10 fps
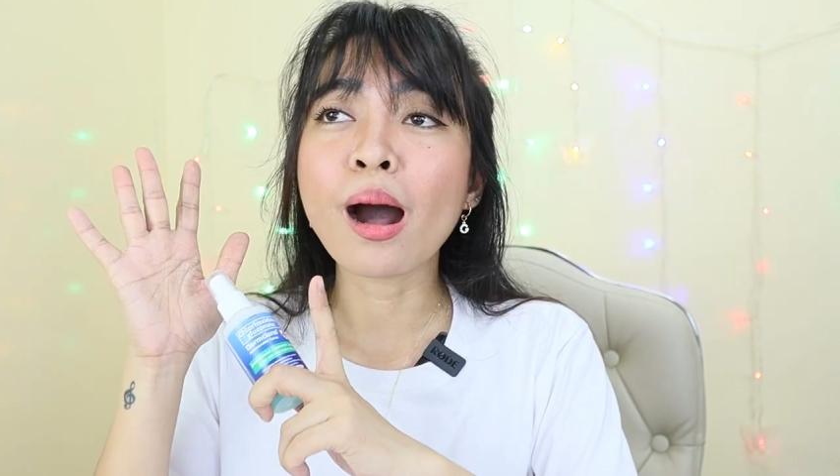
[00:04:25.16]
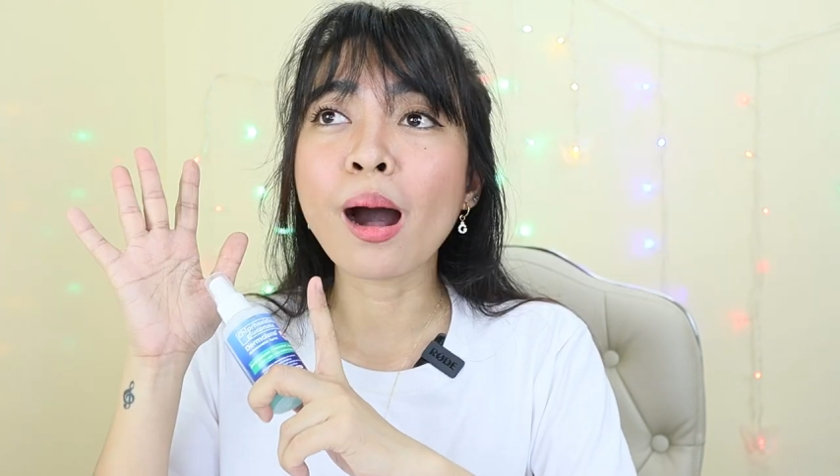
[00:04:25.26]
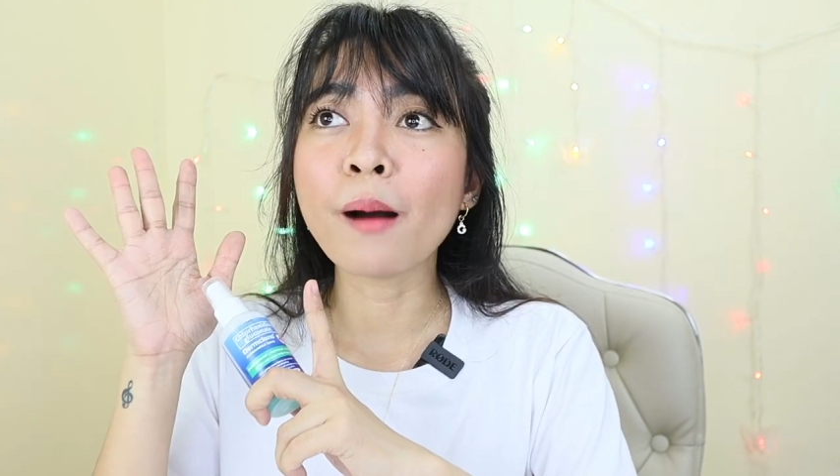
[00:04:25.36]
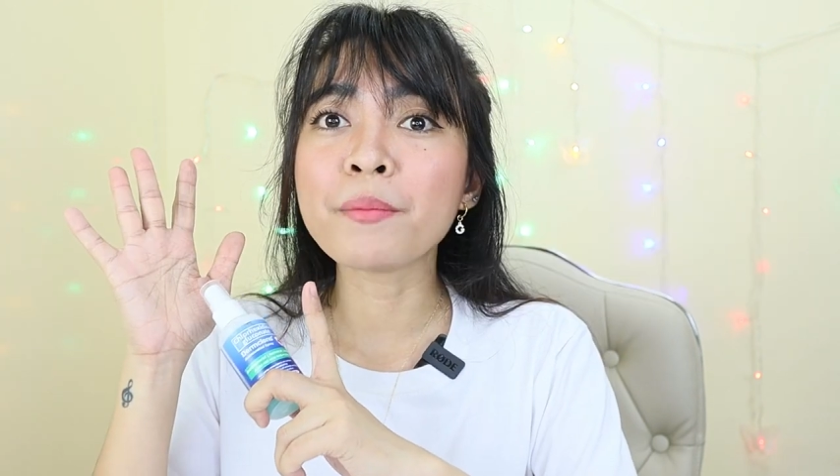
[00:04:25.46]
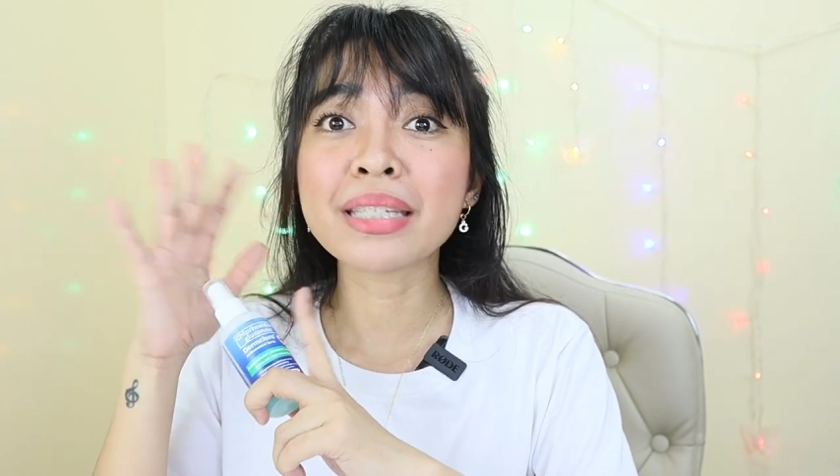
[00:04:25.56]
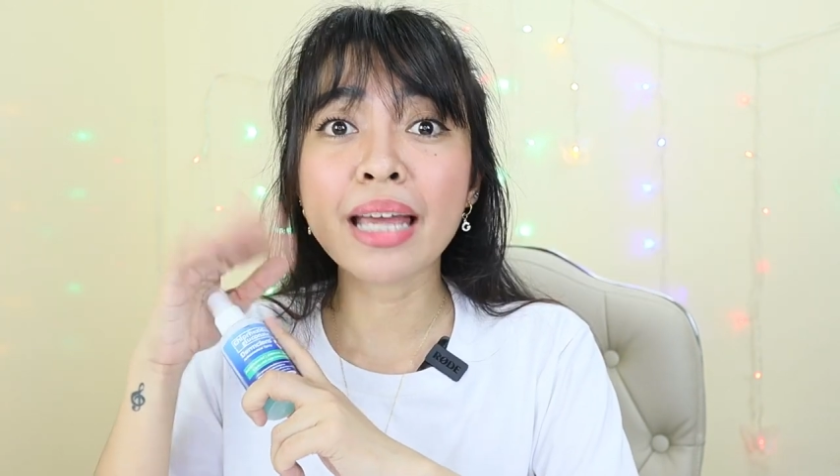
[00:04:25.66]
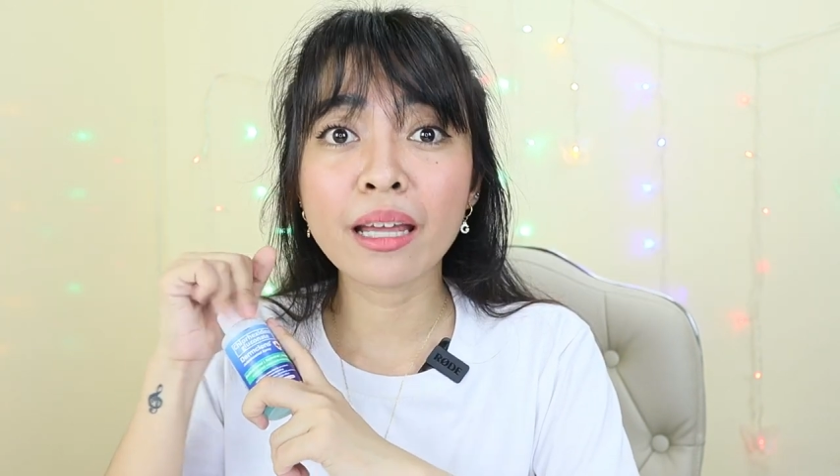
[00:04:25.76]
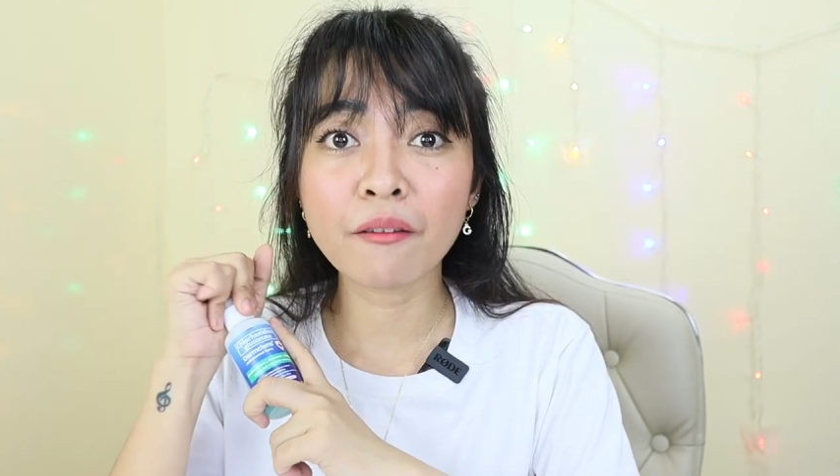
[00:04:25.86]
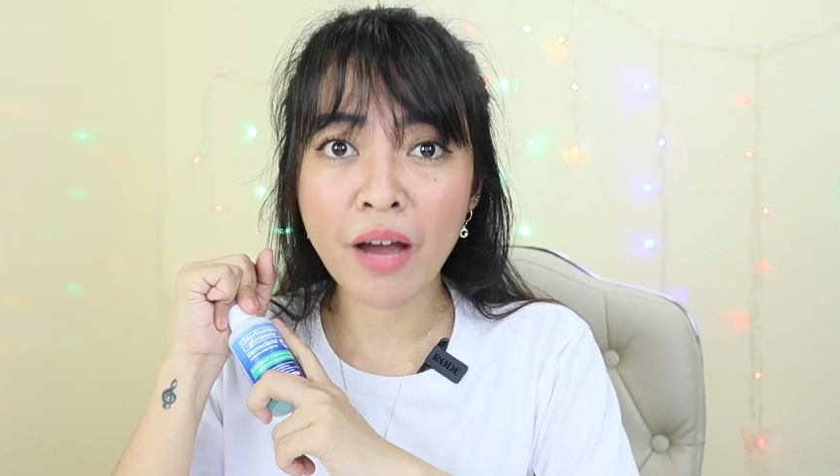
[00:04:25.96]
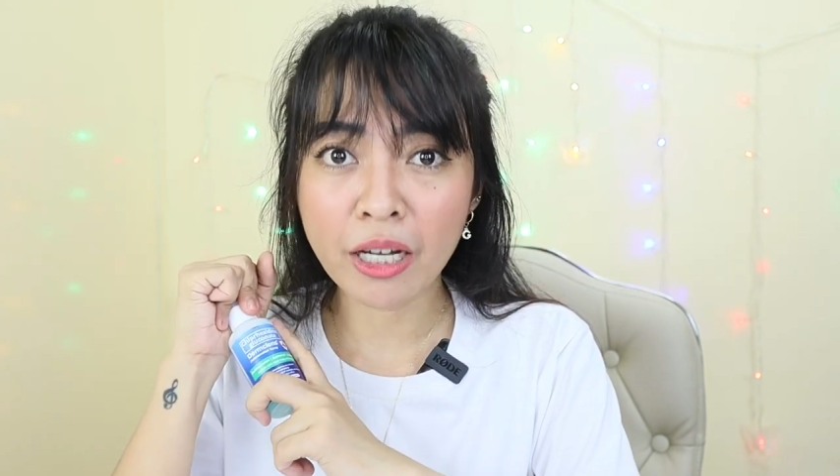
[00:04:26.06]
um,
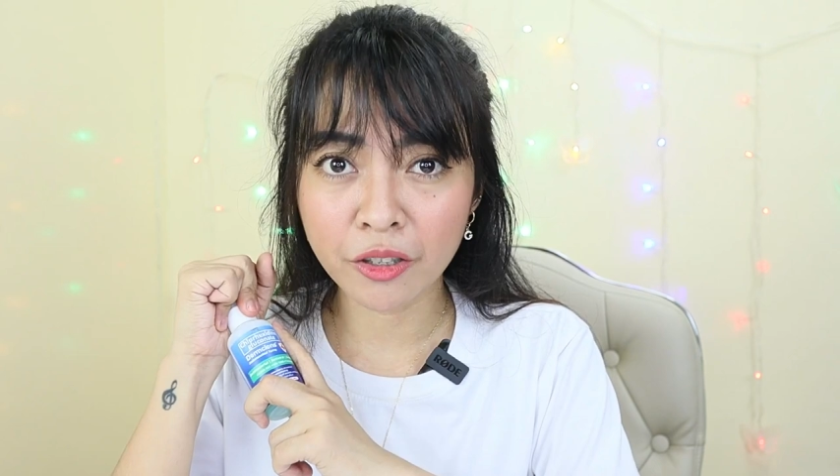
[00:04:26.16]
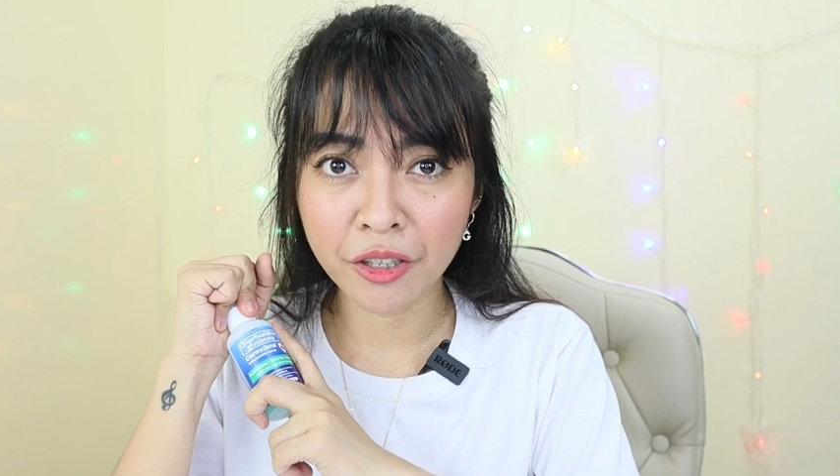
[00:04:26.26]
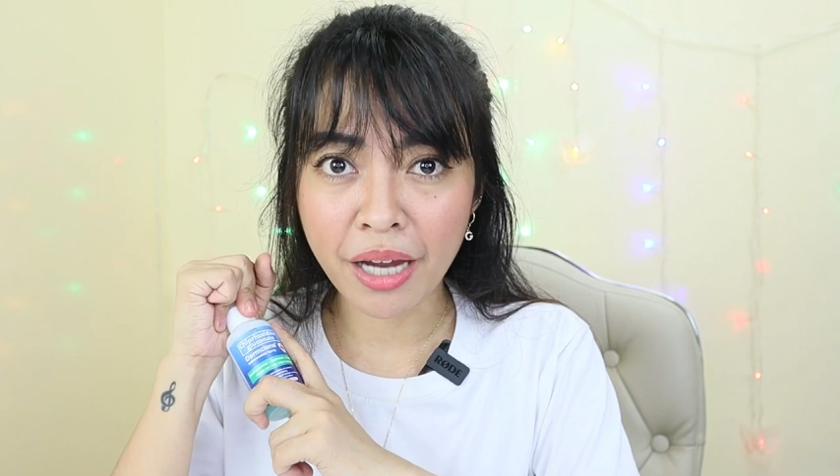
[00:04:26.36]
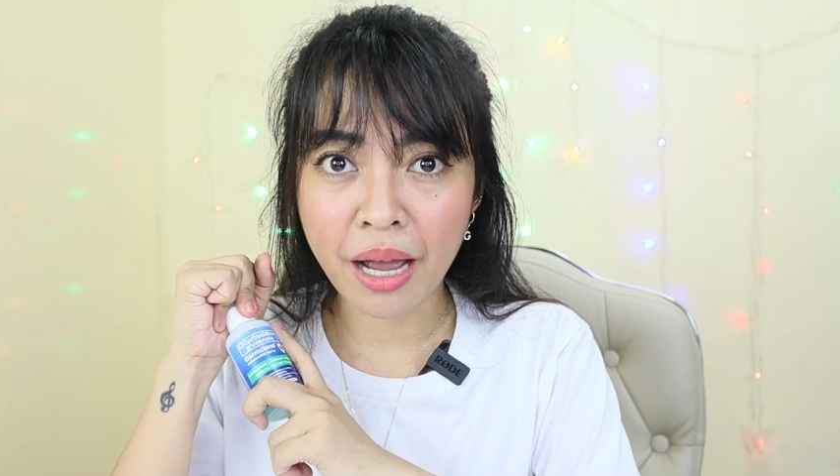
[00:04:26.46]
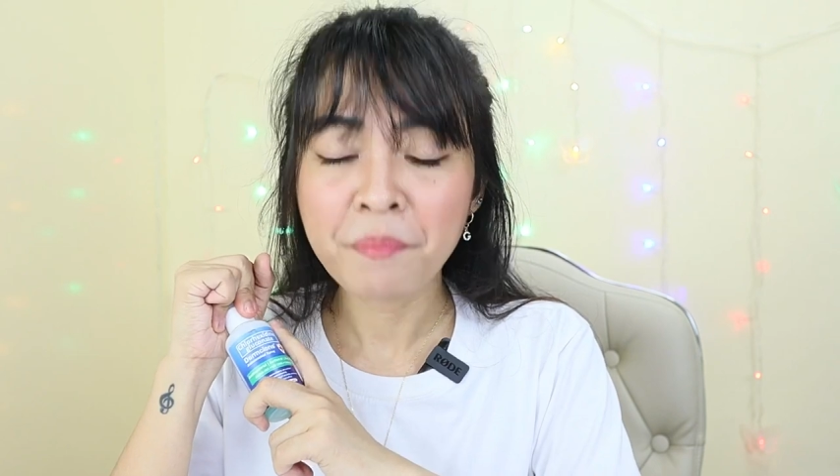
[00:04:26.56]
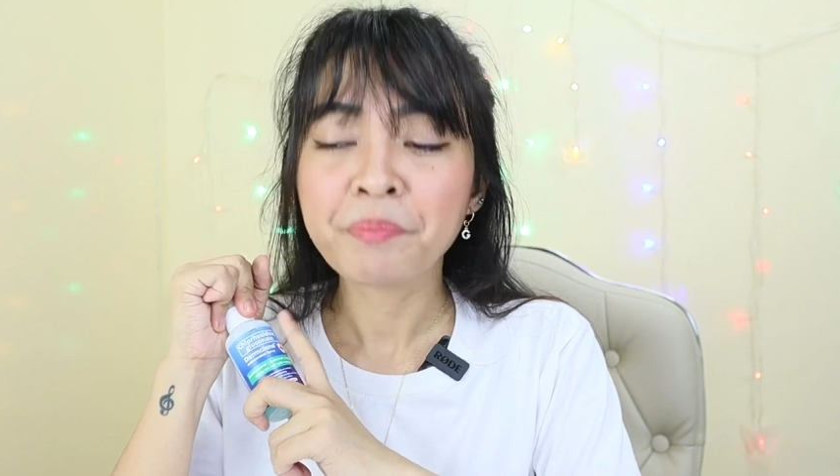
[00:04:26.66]
selling factor niya.